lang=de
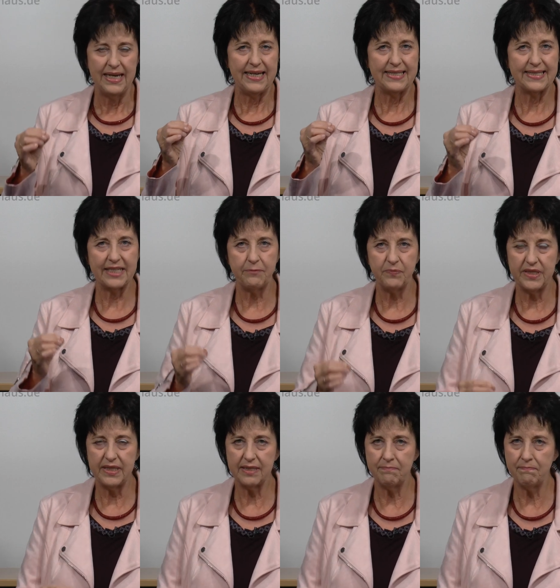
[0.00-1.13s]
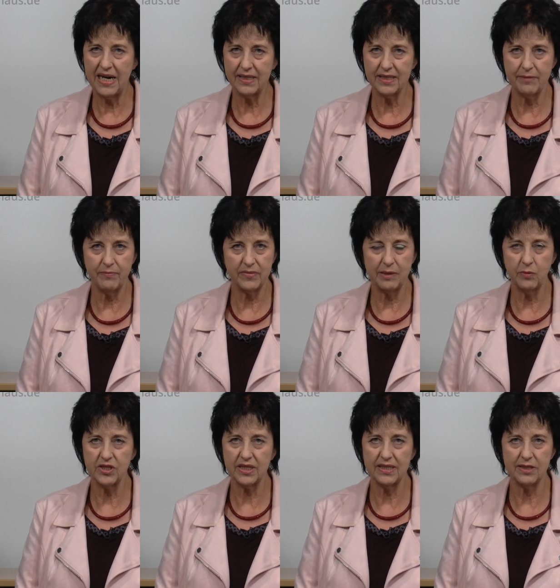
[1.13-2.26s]
Es gibt diese
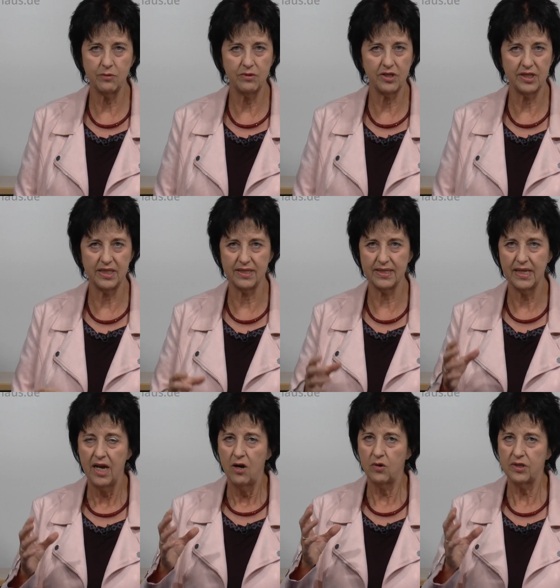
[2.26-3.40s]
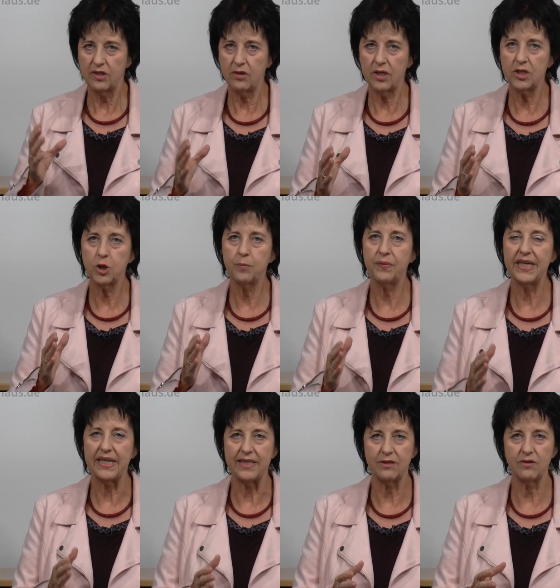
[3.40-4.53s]
Machtdemonstration Gottes. Und Gott
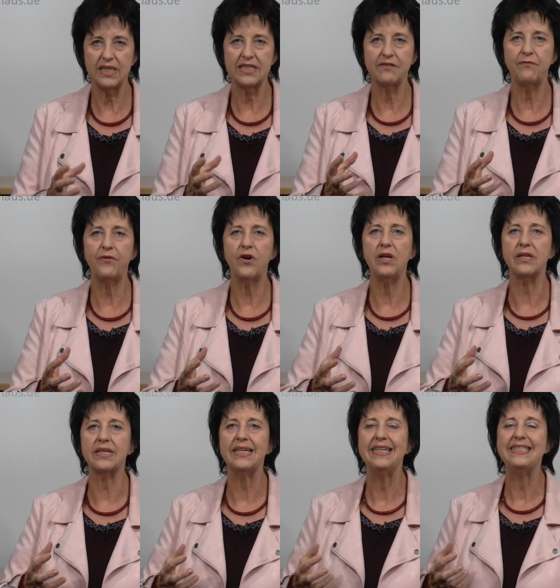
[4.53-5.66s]
spricht und das Volk